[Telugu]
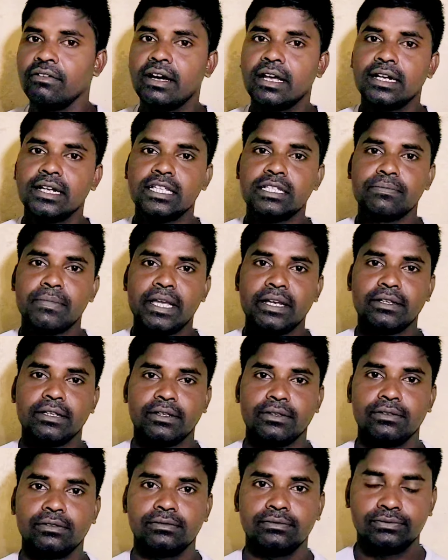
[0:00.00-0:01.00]
వైర్లెస్
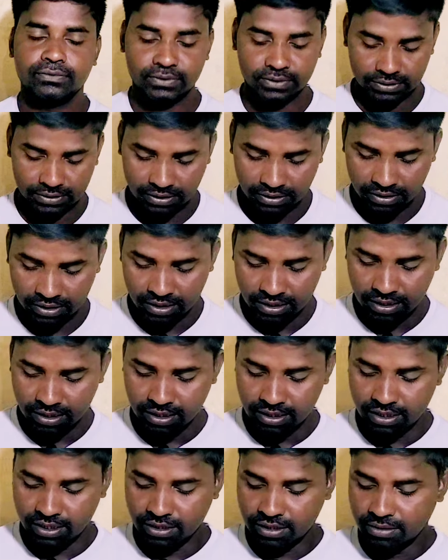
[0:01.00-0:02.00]
మైక్
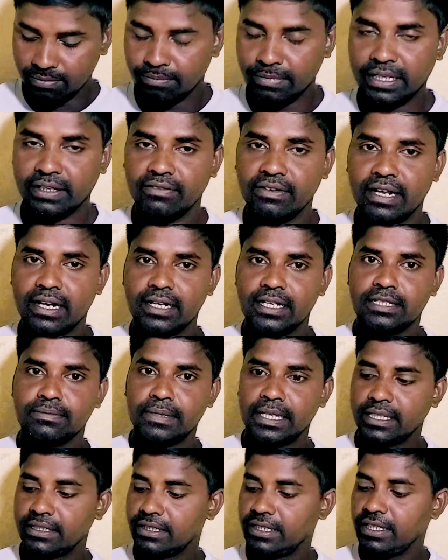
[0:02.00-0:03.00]
మనకు వైర్లెస్
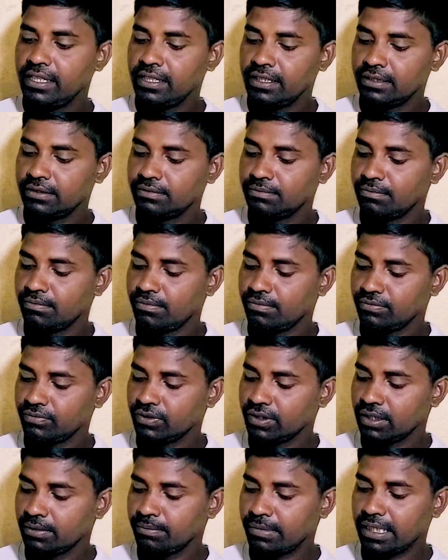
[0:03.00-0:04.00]
మైక్ అది
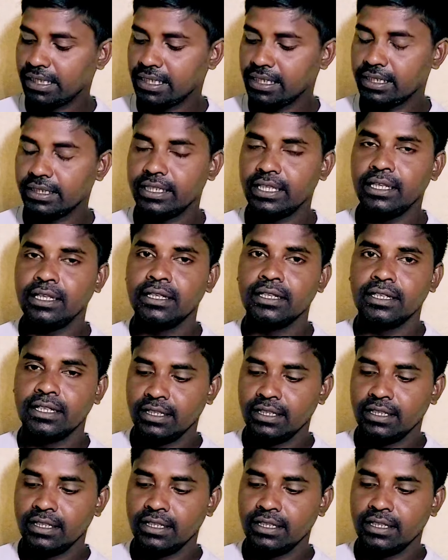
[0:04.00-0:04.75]
మనకి ఇది